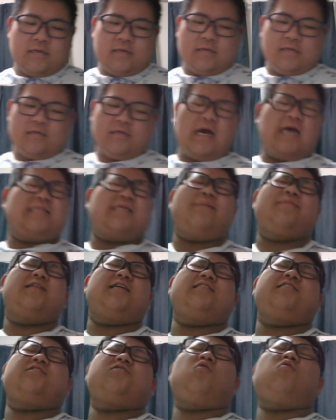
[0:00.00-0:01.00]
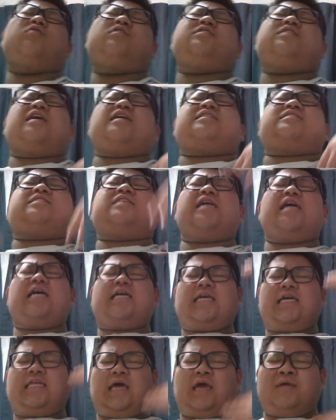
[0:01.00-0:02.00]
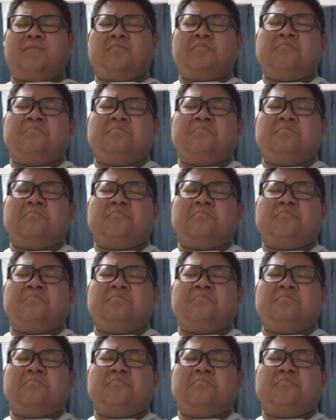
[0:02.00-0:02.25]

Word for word: あ、ダメだ。自己を否定してはいけない。